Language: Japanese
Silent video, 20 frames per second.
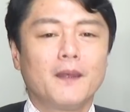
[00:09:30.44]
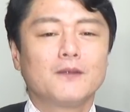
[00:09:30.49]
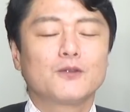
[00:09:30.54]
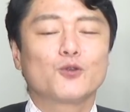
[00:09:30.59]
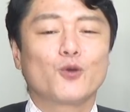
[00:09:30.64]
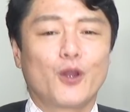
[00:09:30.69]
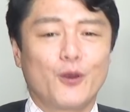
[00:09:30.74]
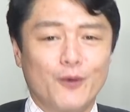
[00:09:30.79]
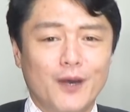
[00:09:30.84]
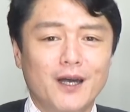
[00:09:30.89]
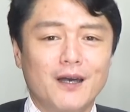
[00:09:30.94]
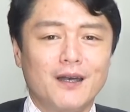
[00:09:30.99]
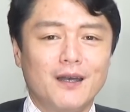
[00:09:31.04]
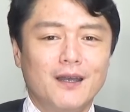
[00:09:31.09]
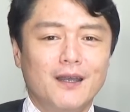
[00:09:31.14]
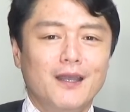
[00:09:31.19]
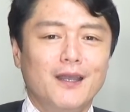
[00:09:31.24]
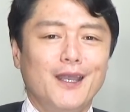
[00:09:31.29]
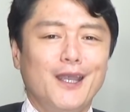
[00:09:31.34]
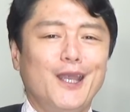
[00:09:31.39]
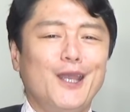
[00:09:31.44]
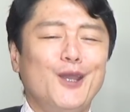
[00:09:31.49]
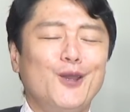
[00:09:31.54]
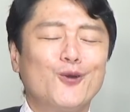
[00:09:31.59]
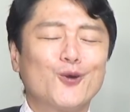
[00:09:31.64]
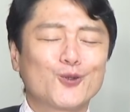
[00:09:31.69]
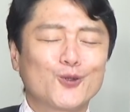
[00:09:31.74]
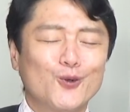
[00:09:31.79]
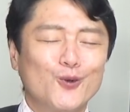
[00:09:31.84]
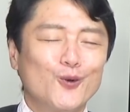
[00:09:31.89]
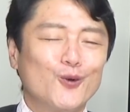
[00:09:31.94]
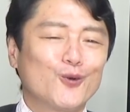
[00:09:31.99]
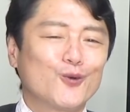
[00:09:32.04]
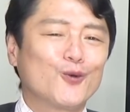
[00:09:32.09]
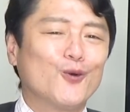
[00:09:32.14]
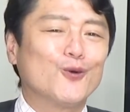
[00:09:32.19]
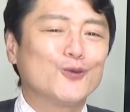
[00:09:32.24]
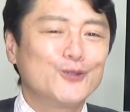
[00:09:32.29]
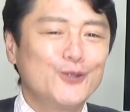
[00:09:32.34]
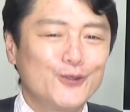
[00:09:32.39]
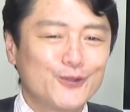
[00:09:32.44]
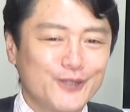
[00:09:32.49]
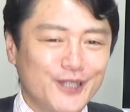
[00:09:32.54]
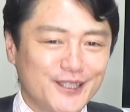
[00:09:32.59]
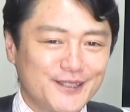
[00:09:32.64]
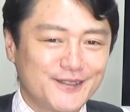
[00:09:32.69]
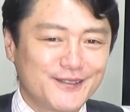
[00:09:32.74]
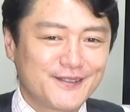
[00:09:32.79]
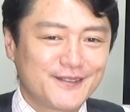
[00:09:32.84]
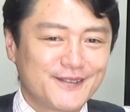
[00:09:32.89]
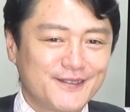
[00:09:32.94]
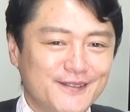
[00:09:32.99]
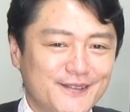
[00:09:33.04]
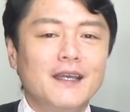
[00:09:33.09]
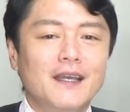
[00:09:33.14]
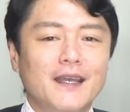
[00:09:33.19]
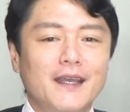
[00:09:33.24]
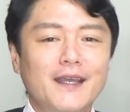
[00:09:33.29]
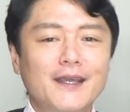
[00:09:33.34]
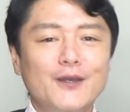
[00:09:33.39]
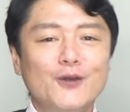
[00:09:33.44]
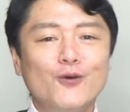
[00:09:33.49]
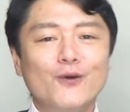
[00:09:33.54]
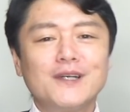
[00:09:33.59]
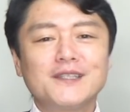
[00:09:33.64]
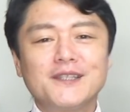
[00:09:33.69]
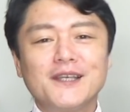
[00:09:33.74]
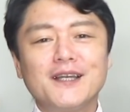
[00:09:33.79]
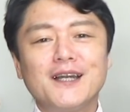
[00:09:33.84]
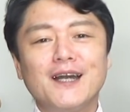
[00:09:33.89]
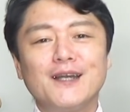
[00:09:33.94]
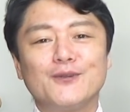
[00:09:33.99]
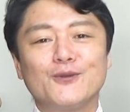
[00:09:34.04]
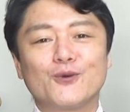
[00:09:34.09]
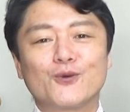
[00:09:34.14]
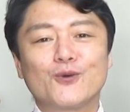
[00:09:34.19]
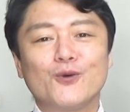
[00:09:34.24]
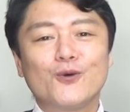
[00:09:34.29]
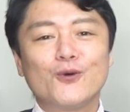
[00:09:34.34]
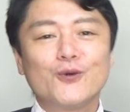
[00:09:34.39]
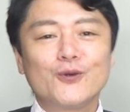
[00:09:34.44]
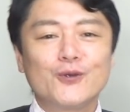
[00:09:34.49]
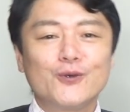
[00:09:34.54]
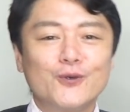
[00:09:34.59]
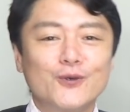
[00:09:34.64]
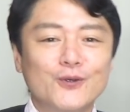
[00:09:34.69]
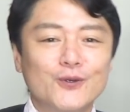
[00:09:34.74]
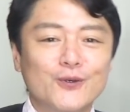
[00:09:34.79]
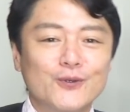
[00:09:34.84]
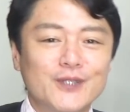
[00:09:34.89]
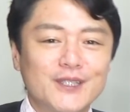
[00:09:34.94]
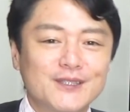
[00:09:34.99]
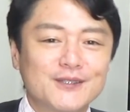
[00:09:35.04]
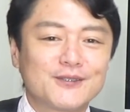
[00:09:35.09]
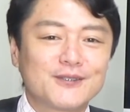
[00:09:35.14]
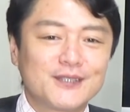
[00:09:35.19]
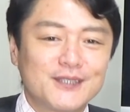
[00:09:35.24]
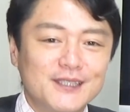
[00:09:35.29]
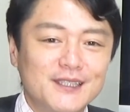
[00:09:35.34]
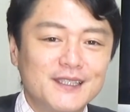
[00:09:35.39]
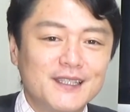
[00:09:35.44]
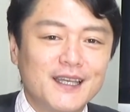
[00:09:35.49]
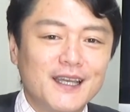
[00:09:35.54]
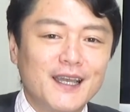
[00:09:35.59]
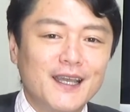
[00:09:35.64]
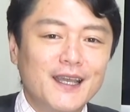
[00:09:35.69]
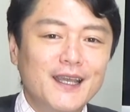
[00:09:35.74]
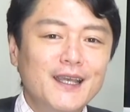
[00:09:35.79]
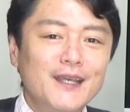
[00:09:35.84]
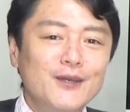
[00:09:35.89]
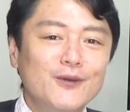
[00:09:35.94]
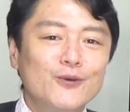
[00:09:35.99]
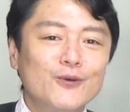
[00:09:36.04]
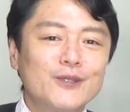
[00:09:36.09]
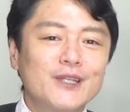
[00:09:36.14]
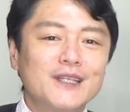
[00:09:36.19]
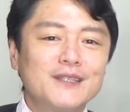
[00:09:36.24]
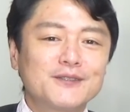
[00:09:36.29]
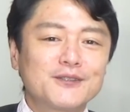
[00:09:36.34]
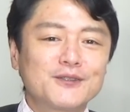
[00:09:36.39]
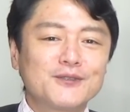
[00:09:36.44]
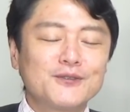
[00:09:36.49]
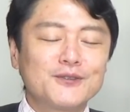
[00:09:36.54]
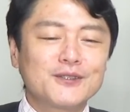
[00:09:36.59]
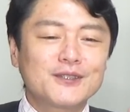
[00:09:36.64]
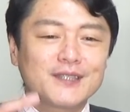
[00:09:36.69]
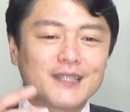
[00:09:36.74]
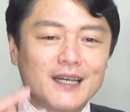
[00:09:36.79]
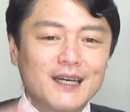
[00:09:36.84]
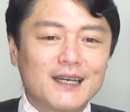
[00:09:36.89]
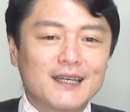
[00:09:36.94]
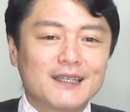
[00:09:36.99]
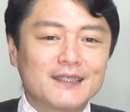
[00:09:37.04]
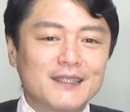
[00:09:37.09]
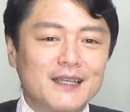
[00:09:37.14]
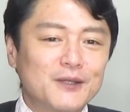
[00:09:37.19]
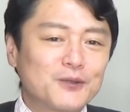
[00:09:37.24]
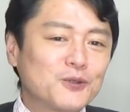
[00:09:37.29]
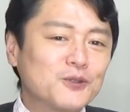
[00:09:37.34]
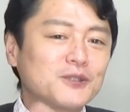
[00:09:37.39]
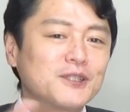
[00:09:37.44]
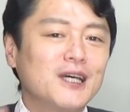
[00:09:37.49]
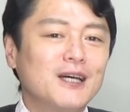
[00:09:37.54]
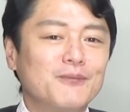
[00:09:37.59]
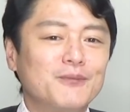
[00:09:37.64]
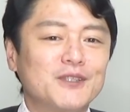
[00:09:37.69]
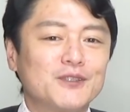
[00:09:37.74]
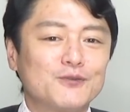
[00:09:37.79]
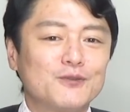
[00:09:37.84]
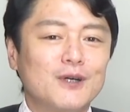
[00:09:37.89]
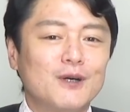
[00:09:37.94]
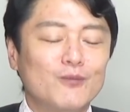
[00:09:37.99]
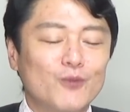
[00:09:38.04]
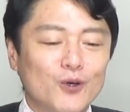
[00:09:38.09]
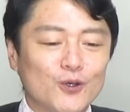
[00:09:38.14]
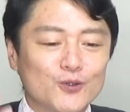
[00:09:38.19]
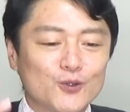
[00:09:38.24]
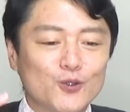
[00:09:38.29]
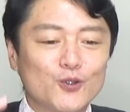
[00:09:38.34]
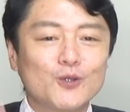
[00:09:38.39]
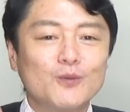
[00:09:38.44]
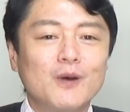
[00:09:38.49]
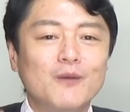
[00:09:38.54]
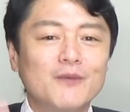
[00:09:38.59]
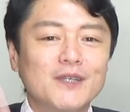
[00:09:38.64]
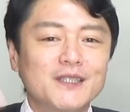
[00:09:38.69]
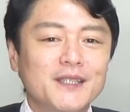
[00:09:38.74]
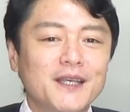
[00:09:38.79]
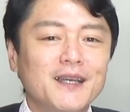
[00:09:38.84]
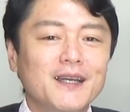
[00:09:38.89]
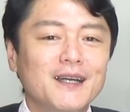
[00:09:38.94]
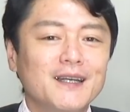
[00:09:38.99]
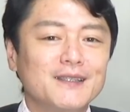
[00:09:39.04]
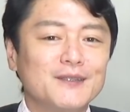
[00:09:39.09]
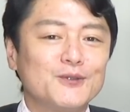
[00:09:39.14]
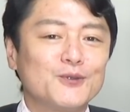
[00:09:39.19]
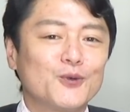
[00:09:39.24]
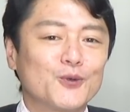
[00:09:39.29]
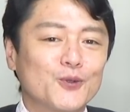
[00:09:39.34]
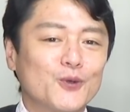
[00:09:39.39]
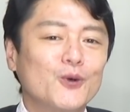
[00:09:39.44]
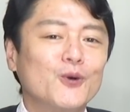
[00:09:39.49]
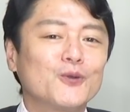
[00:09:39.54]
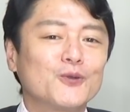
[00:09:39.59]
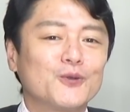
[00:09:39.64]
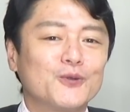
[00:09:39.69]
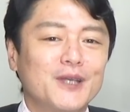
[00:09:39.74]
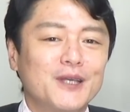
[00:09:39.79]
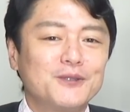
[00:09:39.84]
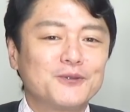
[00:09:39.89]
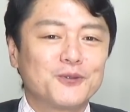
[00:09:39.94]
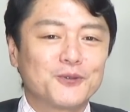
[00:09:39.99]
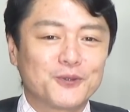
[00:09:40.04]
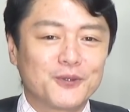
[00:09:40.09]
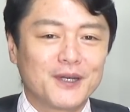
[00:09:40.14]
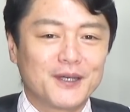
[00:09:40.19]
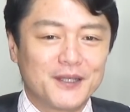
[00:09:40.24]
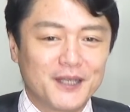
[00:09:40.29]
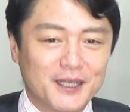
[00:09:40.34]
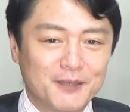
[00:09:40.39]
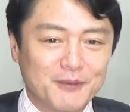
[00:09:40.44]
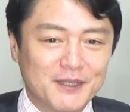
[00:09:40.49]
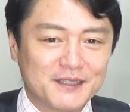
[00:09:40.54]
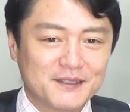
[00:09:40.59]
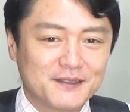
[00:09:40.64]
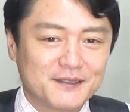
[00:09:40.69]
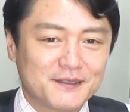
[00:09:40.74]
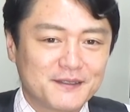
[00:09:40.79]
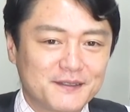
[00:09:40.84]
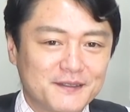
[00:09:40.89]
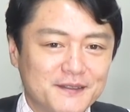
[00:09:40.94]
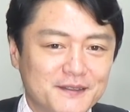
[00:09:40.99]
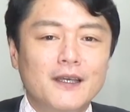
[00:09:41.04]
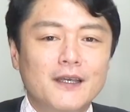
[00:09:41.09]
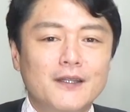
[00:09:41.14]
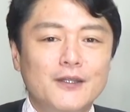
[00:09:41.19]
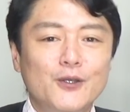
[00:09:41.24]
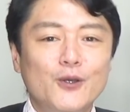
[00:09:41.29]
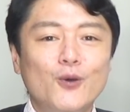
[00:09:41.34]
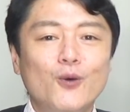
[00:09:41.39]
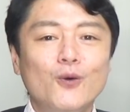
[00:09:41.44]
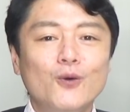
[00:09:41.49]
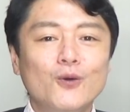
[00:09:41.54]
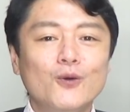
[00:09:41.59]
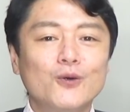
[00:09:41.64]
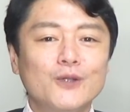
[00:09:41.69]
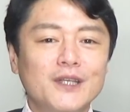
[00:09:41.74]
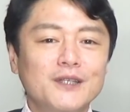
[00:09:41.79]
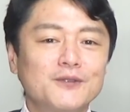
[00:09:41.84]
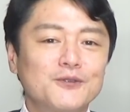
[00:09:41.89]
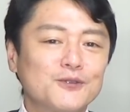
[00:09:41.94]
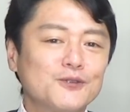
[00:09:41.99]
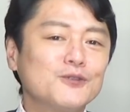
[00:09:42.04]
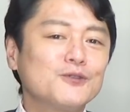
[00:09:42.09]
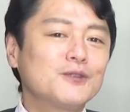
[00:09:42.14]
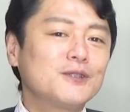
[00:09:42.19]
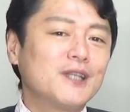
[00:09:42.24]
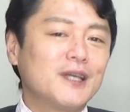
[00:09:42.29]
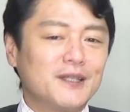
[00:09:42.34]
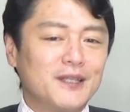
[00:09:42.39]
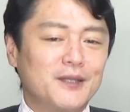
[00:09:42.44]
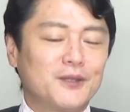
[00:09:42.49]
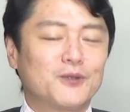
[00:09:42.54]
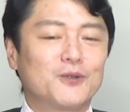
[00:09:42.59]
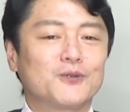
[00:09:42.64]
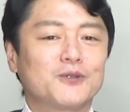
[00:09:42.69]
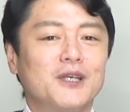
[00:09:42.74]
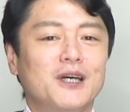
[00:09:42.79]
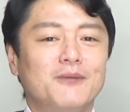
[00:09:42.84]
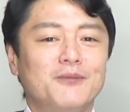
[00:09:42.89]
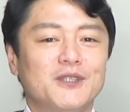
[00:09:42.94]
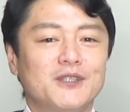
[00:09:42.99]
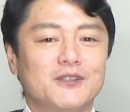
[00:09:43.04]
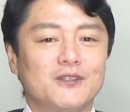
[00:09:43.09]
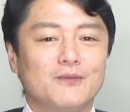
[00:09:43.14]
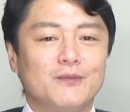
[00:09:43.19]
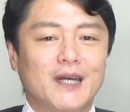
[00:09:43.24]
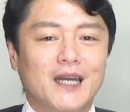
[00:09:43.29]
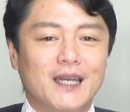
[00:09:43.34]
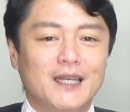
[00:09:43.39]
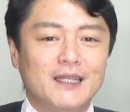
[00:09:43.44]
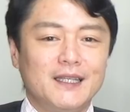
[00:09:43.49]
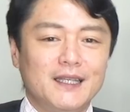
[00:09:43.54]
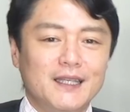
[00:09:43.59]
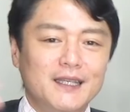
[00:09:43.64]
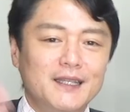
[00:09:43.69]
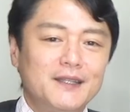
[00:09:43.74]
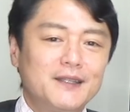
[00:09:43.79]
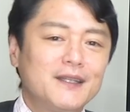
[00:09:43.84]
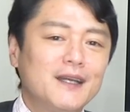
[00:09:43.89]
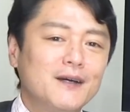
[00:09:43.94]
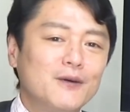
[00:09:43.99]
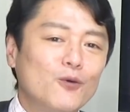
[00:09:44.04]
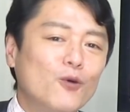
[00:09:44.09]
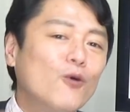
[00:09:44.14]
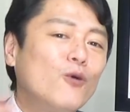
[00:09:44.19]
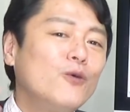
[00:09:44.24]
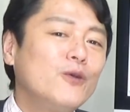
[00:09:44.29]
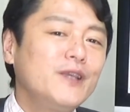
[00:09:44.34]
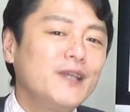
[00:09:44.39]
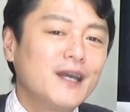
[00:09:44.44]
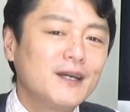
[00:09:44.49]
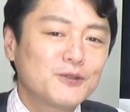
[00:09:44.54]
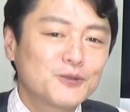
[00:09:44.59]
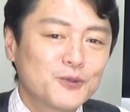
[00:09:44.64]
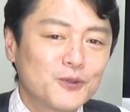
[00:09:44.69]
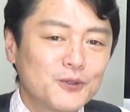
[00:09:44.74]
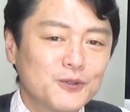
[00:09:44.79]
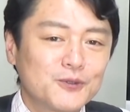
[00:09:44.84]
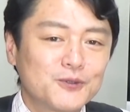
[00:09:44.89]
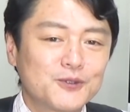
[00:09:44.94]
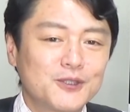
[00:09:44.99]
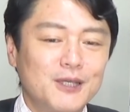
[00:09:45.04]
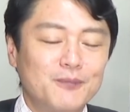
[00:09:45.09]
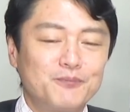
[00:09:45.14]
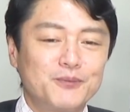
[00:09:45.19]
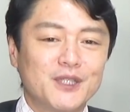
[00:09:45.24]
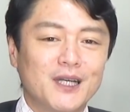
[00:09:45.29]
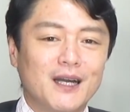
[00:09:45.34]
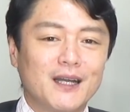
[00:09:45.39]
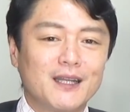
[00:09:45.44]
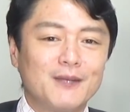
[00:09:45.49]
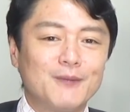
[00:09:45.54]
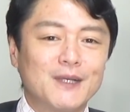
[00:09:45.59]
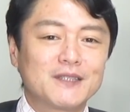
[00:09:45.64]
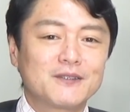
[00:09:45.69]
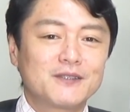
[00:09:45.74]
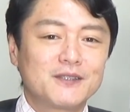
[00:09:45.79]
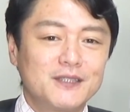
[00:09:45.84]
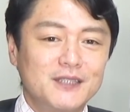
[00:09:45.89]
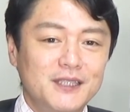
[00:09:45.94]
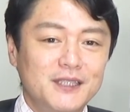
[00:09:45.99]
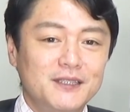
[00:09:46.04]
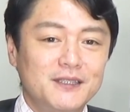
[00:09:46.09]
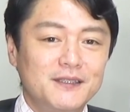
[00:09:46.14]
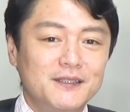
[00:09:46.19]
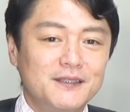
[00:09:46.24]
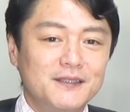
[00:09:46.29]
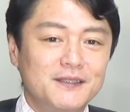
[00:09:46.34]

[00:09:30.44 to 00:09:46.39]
それは英語と国力です英語は世界の公用語ですし英語で作ったネットサービスはもうそのまま世界にドドホンと出ることができます日本語で作ったネットサービスの場合に一旦翻訳というステップがありますし